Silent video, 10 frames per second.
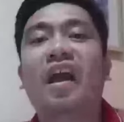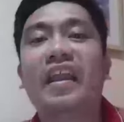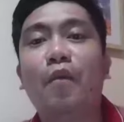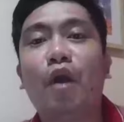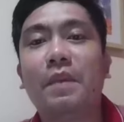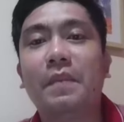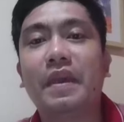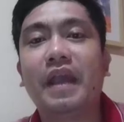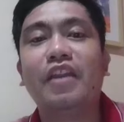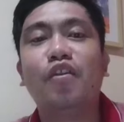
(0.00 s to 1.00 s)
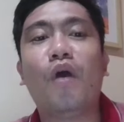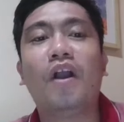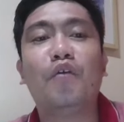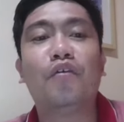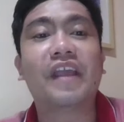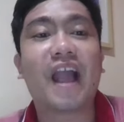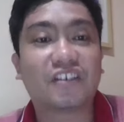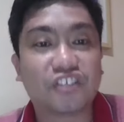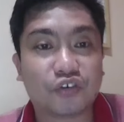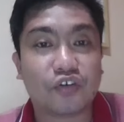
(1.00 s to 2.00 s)
Kaya mo kabibig, ano ang iyong
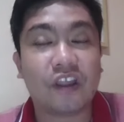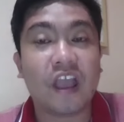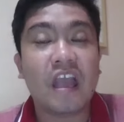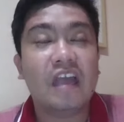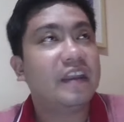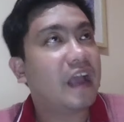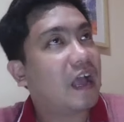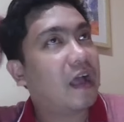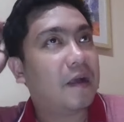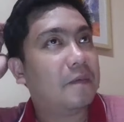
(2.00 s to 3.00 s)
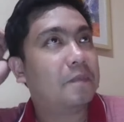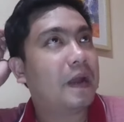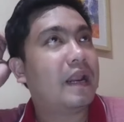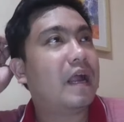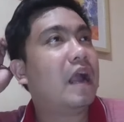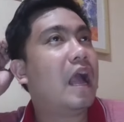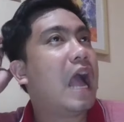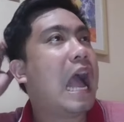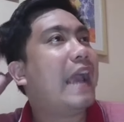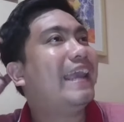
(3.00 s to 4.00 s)
reaction na parang
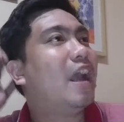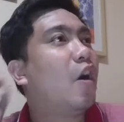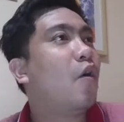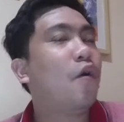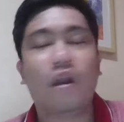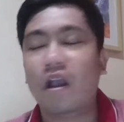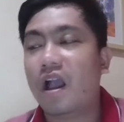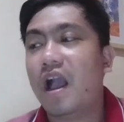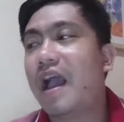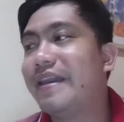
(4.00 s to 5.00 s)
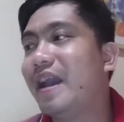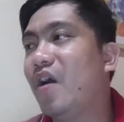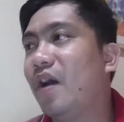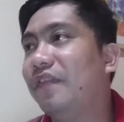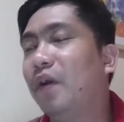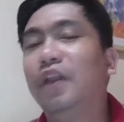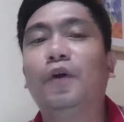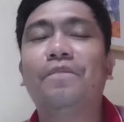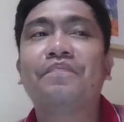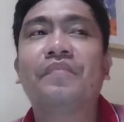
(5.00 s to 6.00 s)
ayaw, ayaw, ang tawag
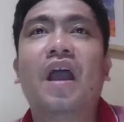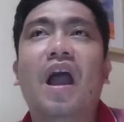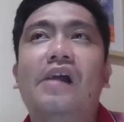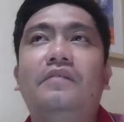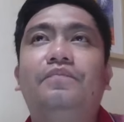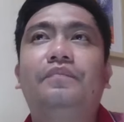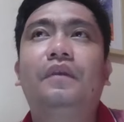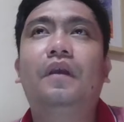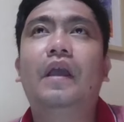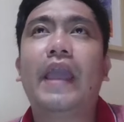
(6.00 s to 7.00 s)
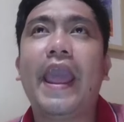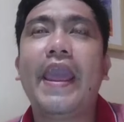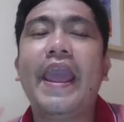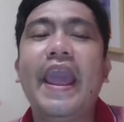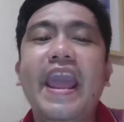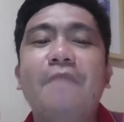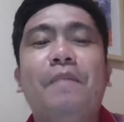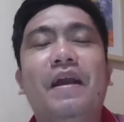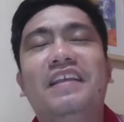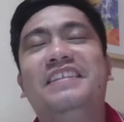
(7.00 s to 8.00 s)
dito, AA
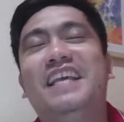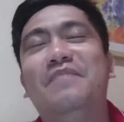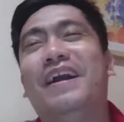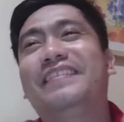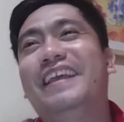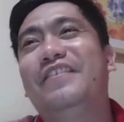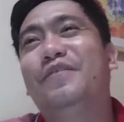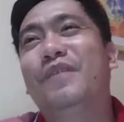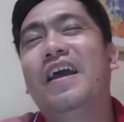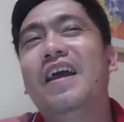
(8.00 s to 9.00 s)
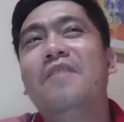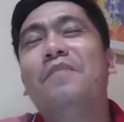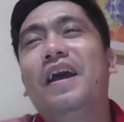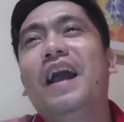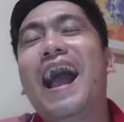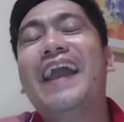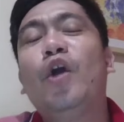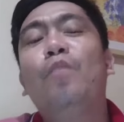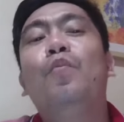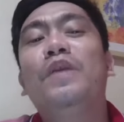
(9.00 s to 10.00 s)
pa rin si Martin Romualdez. Parang ayaw
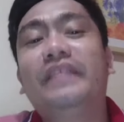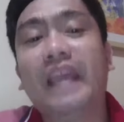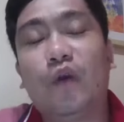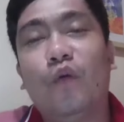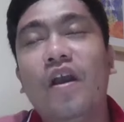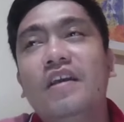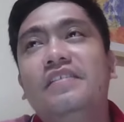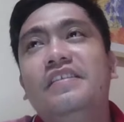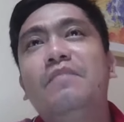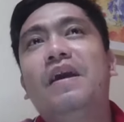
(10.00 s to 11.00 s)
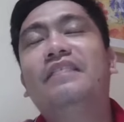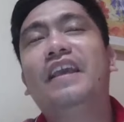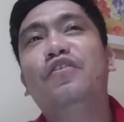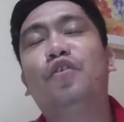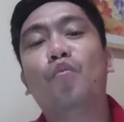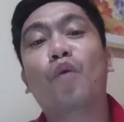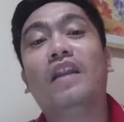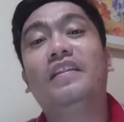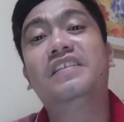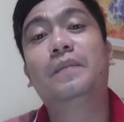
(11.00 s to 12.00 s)
bumitiw si Martin
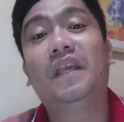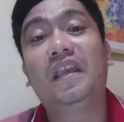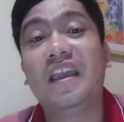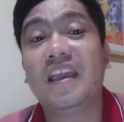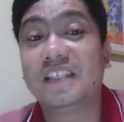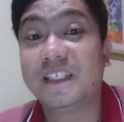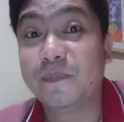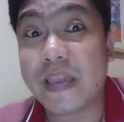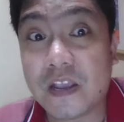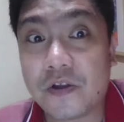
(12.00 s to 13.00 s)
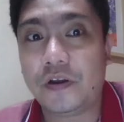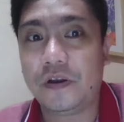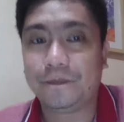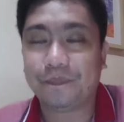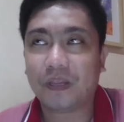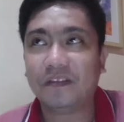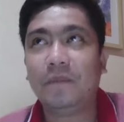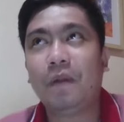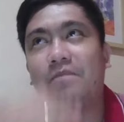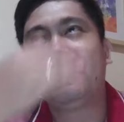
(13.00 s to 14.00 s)
Romualdez sa pagiging speaker. Kasi
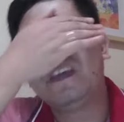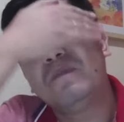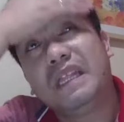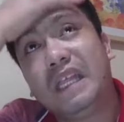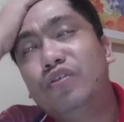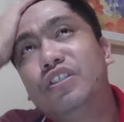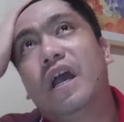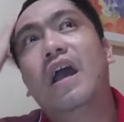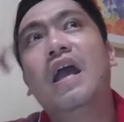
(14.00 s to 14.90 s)
pag bibitiw siya.